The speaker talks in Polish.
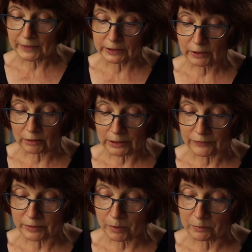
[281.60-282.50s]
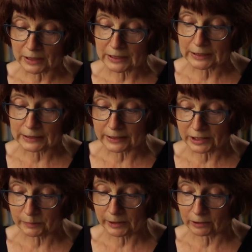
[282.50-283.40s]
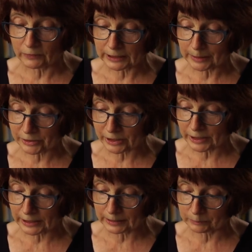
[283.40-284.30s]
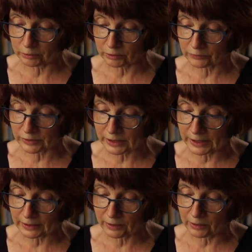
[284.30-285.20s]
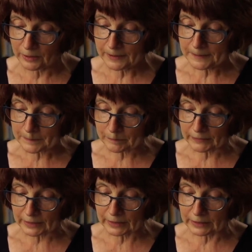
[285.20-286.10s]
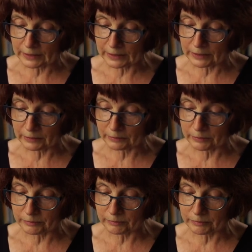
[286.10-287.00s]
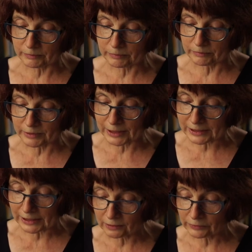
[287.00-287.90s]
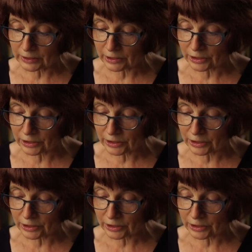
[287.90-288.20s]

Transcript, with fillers: trochę wspomagana, inspirowana przez Jana Polkowskiego, Mm, y, zastanowienie